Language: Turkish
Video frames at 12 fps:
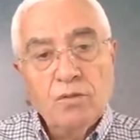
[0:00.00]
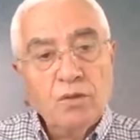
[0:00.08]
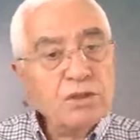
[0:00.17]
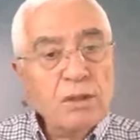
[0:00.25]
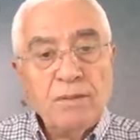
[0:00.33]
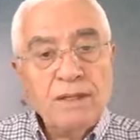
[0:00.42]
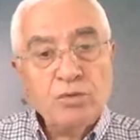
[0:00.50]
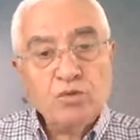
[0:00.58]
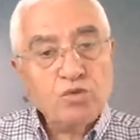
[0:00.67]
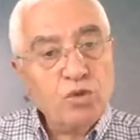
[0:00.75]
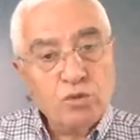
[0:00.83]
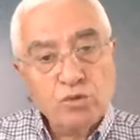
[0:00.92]
O zaman
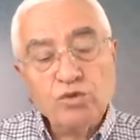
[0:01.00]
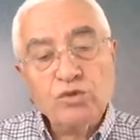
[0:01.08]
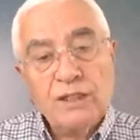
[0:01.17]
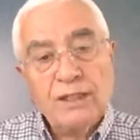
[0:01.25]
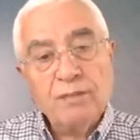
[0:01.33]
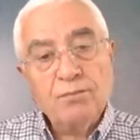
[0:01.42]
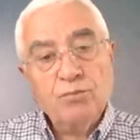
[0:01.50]
sonuç ne?